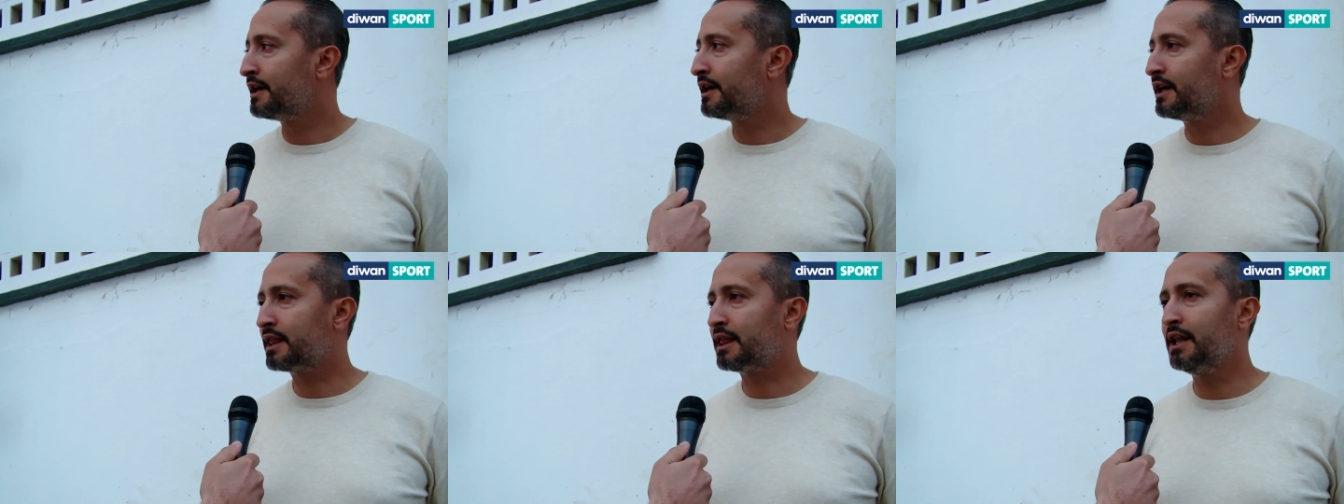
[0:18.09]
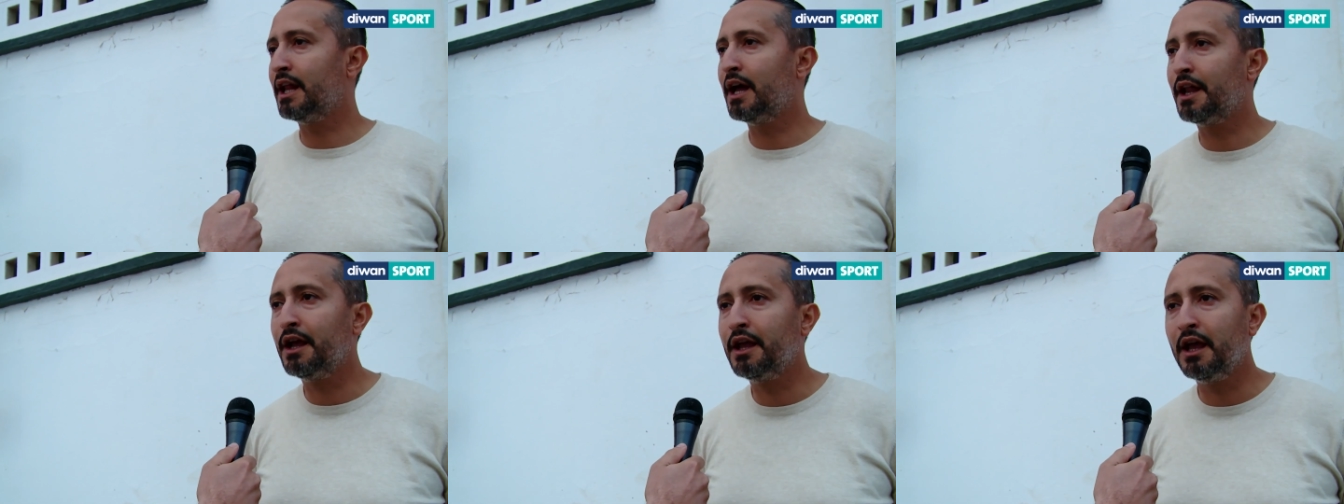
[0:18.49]

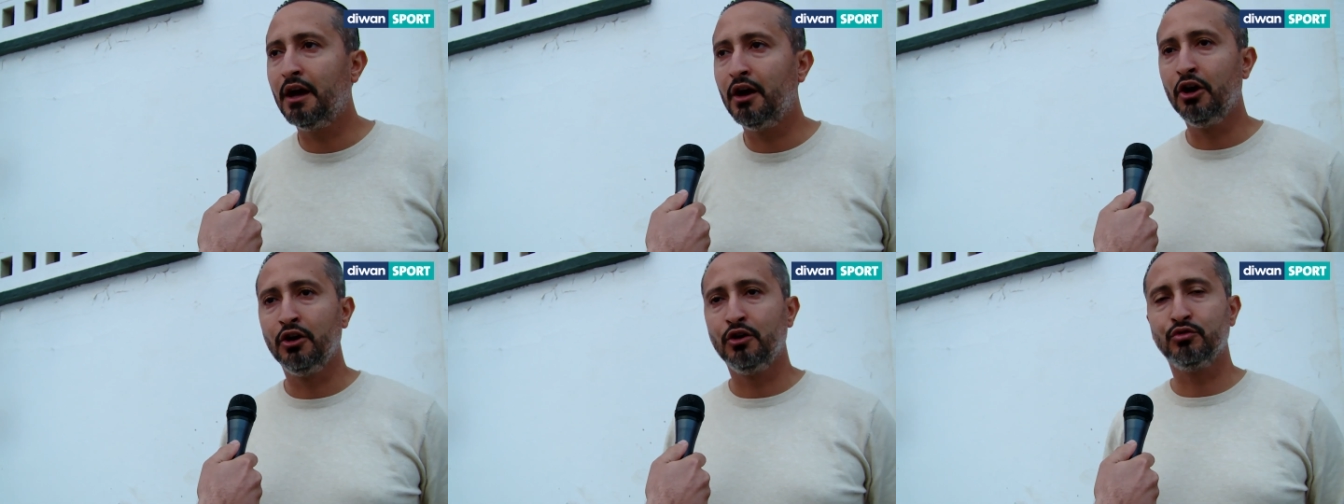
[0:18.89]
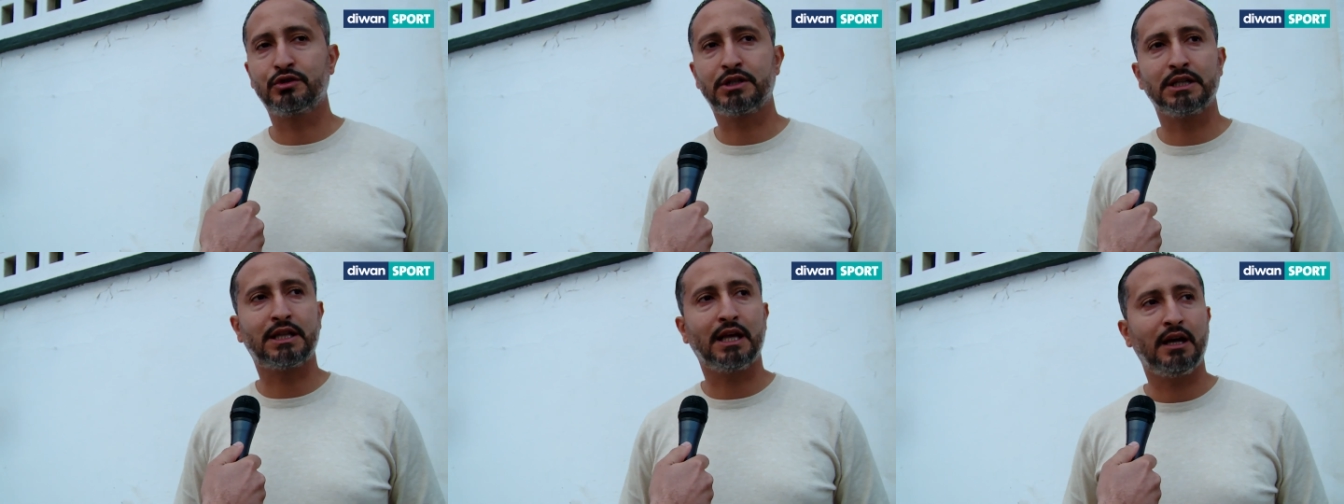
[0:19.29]
اضطرارية
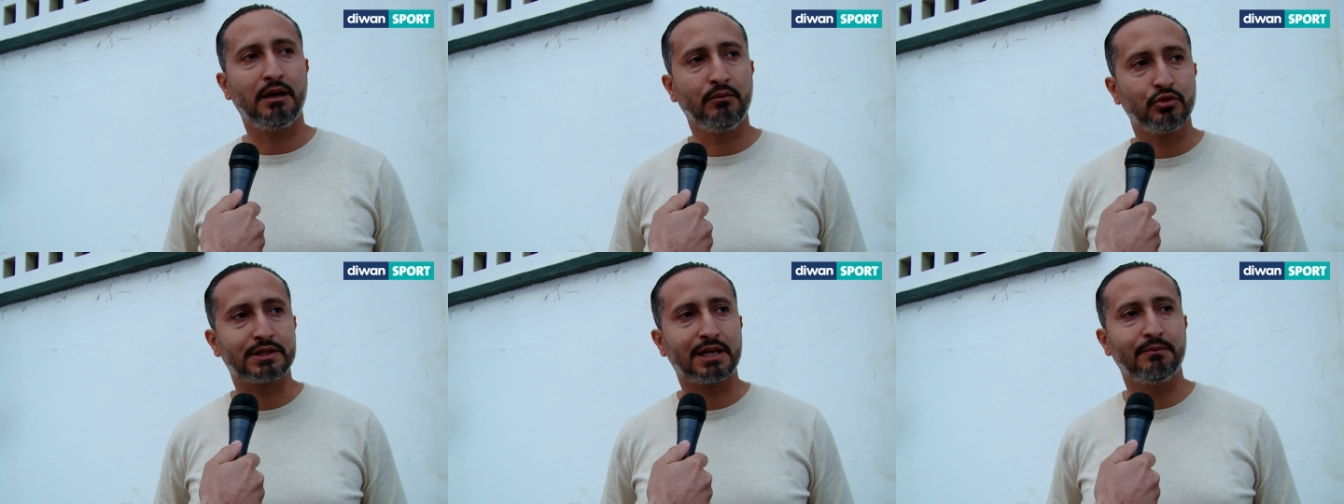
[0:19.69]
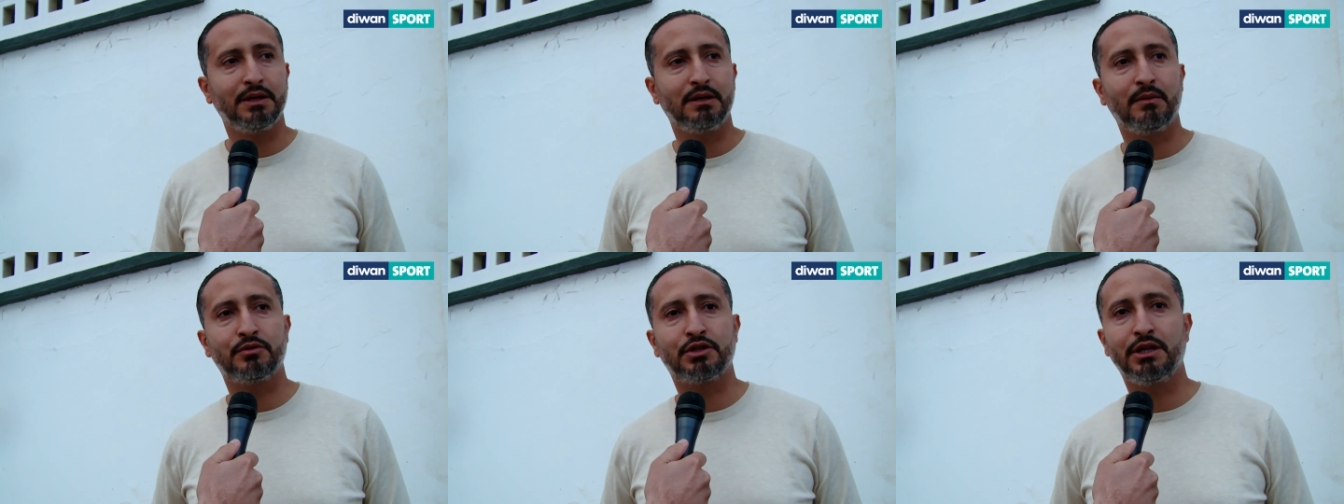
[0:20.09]
وستة
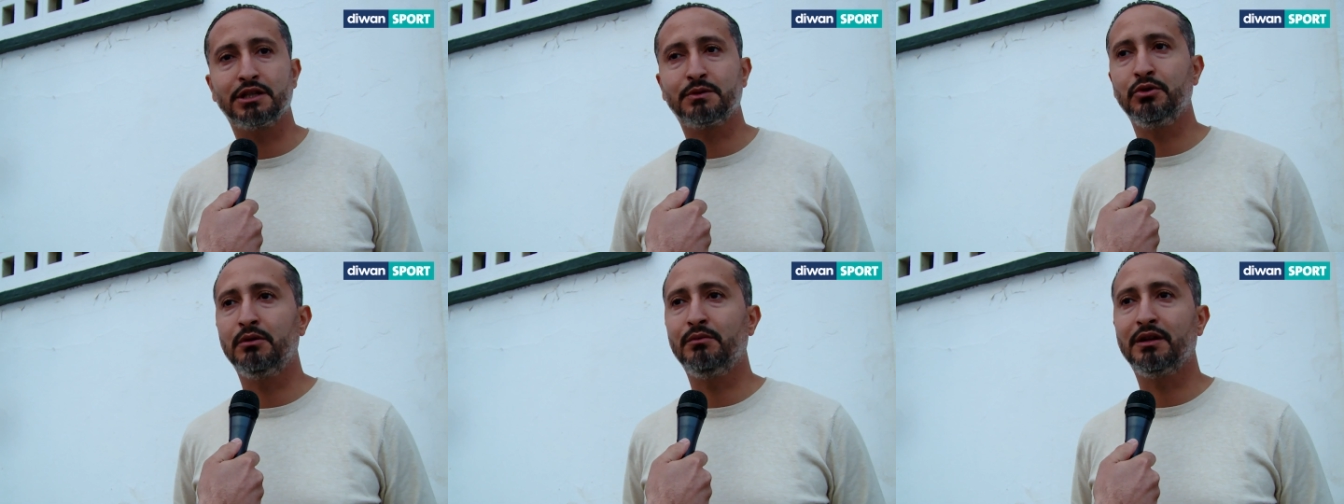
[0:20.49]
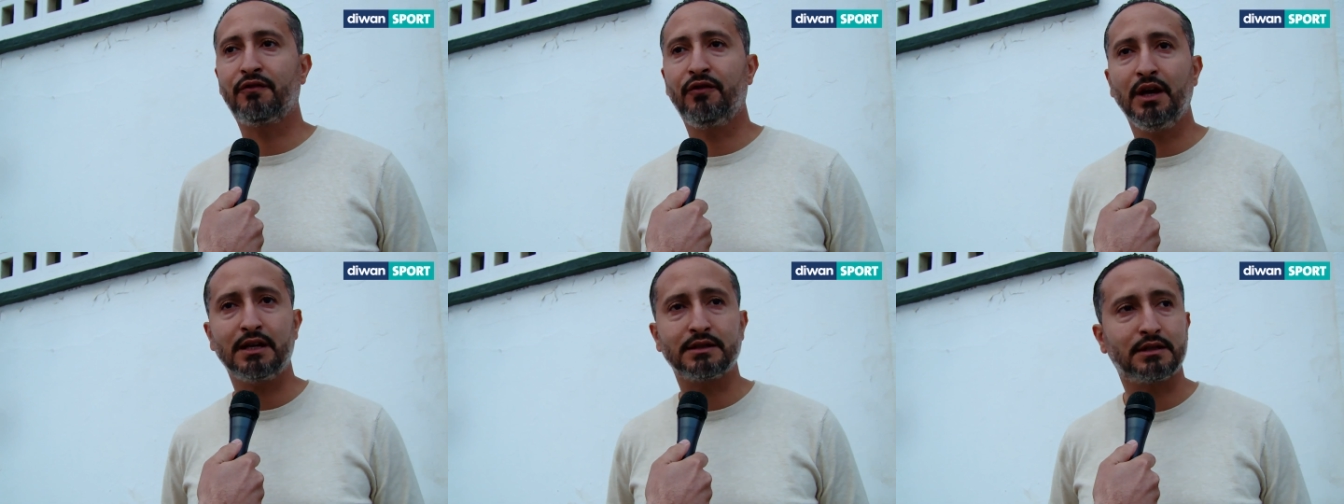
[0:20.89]
مصابين ما مشيناش بهم
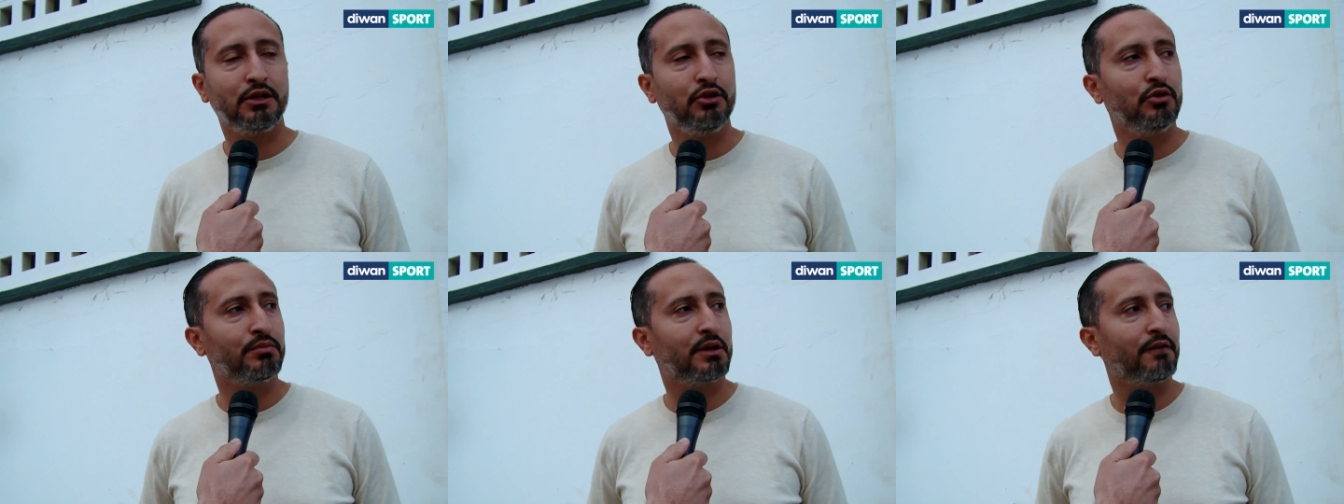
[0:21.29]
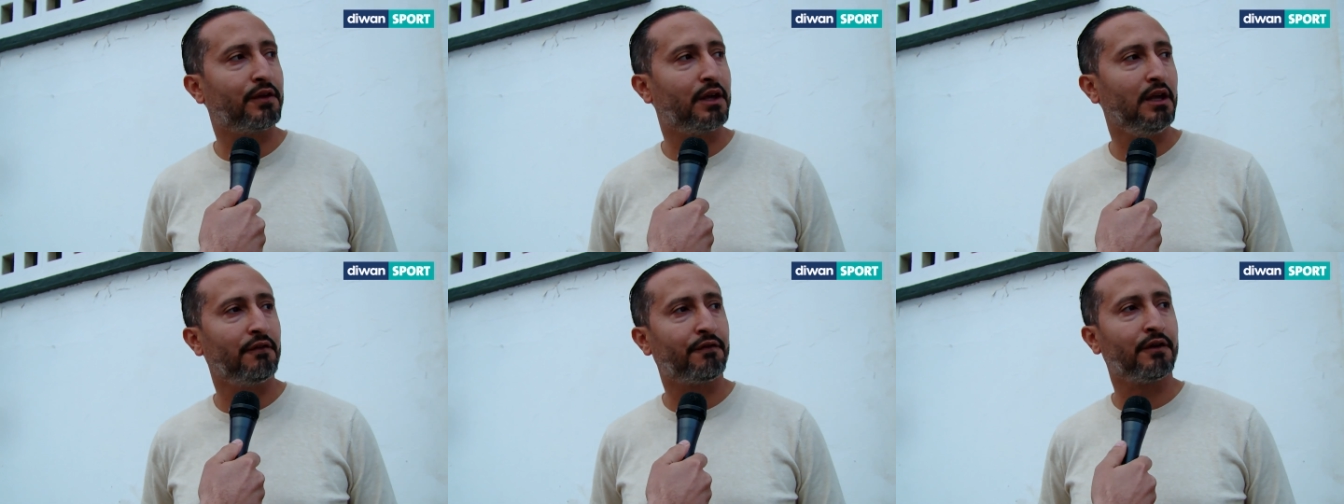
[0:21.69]
لصفاقس اليوم كيف
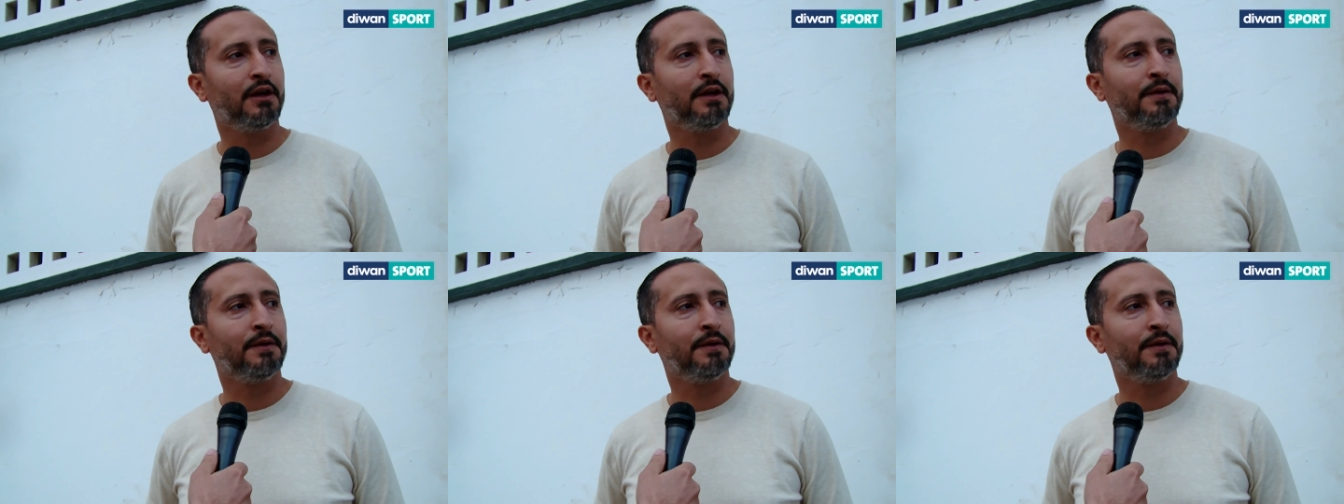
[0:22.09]
كيف